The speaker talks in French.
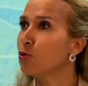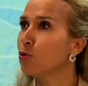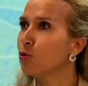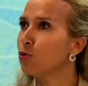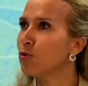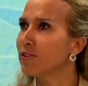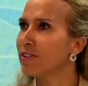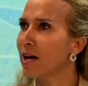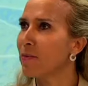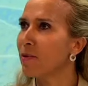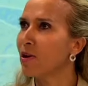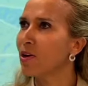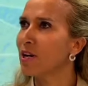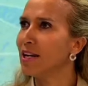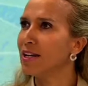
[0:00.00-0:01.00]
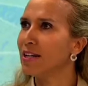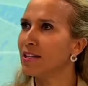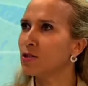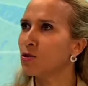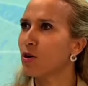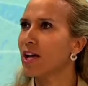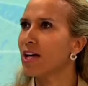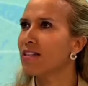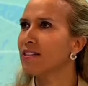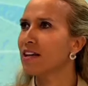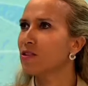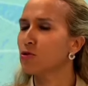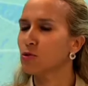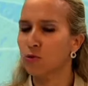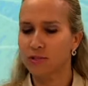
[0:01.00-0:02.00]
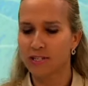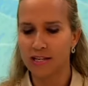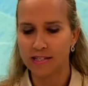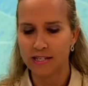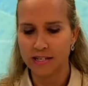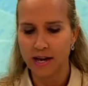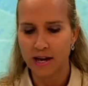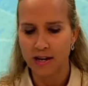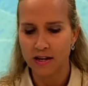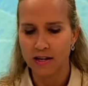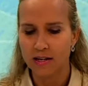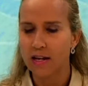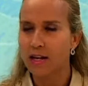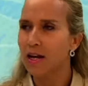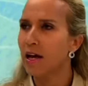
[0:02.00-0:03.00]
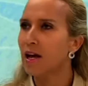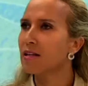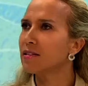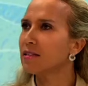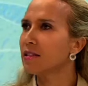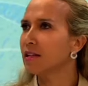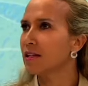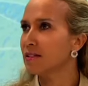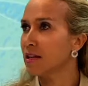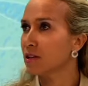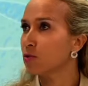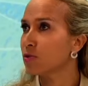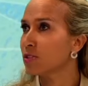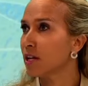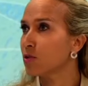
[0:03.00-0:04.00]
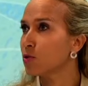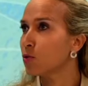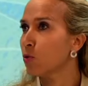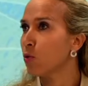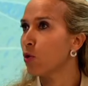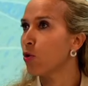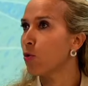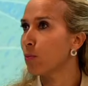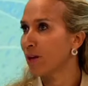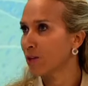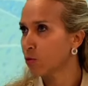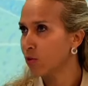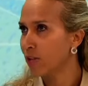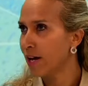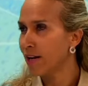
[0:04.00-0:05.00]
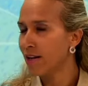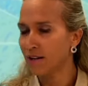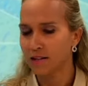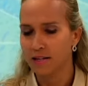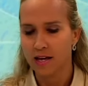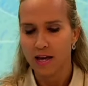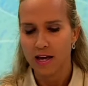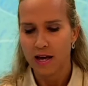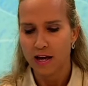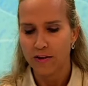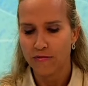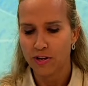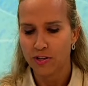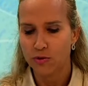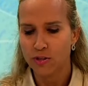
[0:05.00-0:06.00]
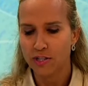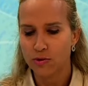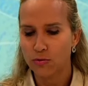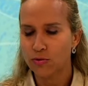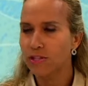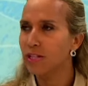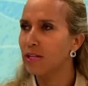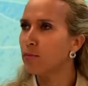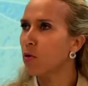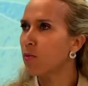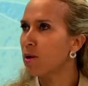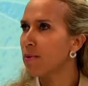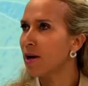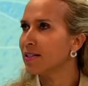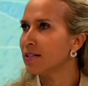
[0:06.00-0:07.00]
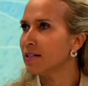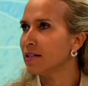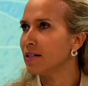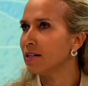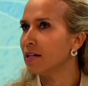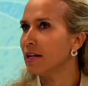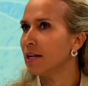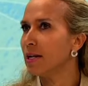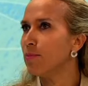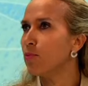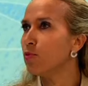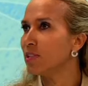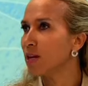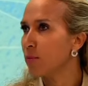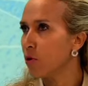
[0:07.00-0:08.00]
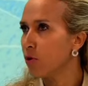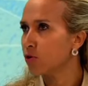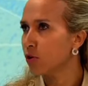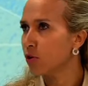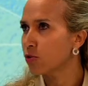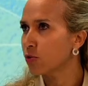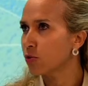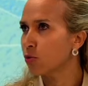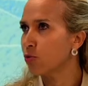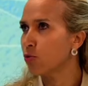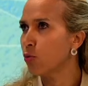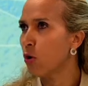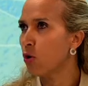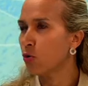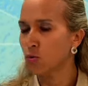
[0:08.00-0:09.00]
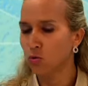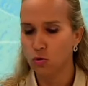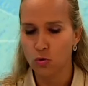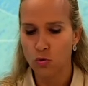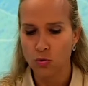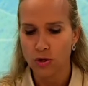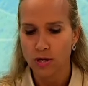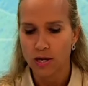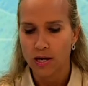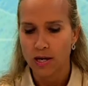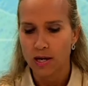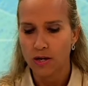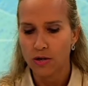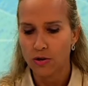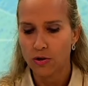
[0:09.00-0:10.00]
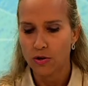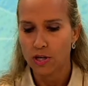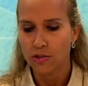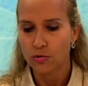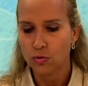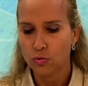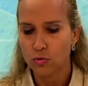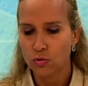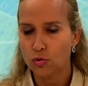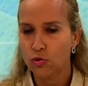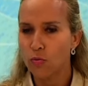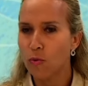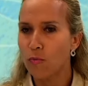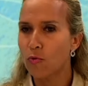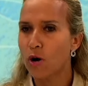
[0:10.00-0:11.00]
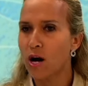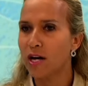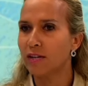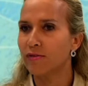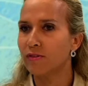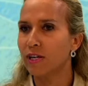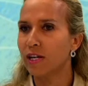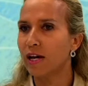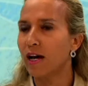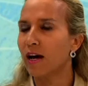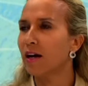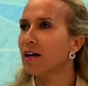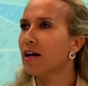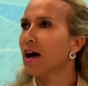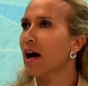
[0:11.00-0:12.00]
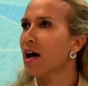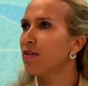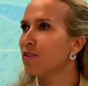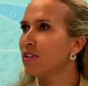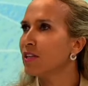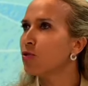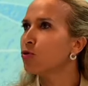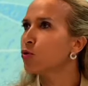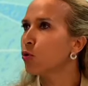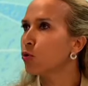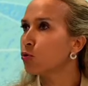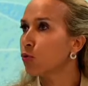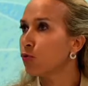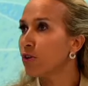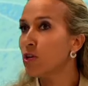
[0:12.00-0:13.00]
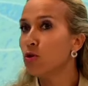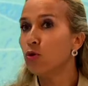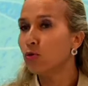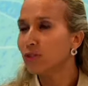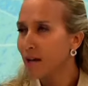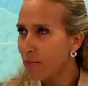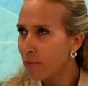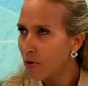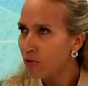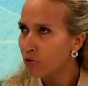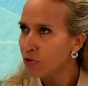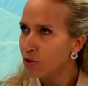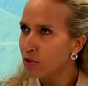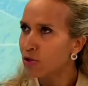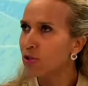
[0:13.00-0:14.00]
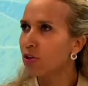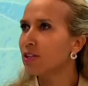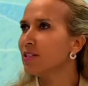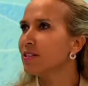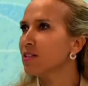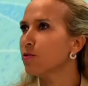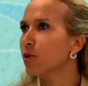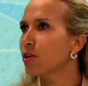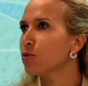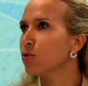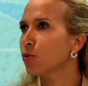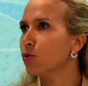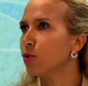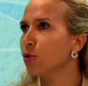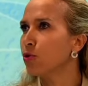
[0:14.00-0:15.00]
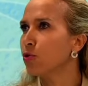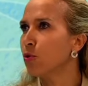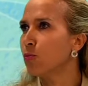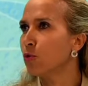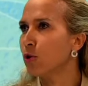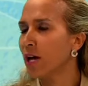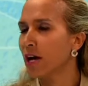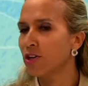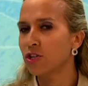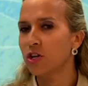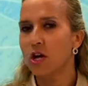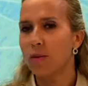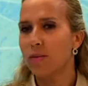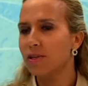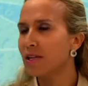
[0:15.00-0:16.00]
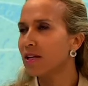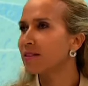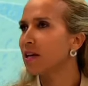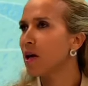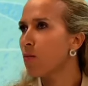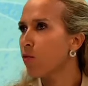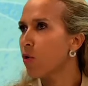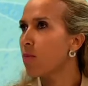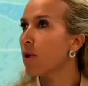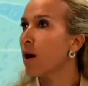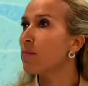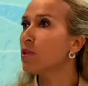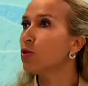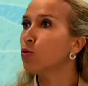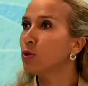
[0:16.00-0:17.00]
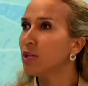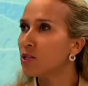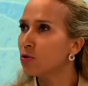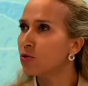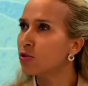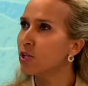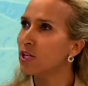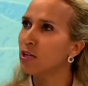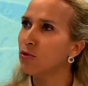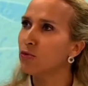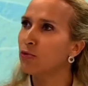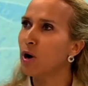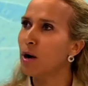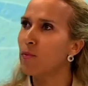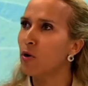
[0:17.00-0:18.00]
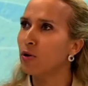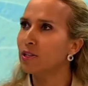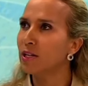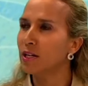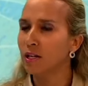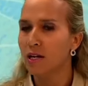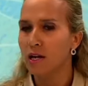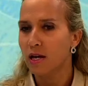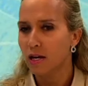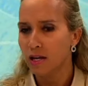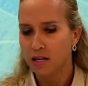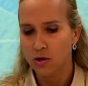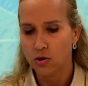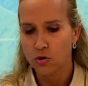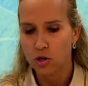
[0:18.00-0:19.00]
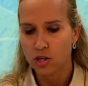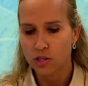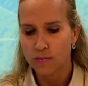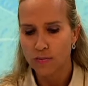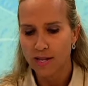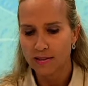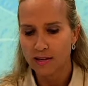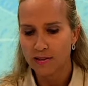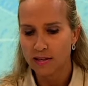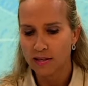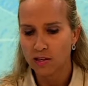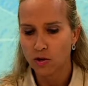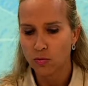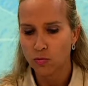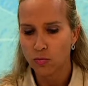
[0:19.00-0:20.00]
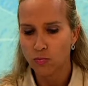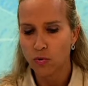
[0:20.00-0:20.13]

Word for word: autour d'une table les organisations syndicales ainsi que les associations euh, patronales afin de discuter des problématiques les plus importantes que nous rencontrons euh, et surtout justement pour arriver à éviter de se retrouver notamment dans des situations de, blocage. Mais ça, c'est un point parmi tous les autres qu'il nous faut aborder. Et, euh, ce matin, un certain nombre de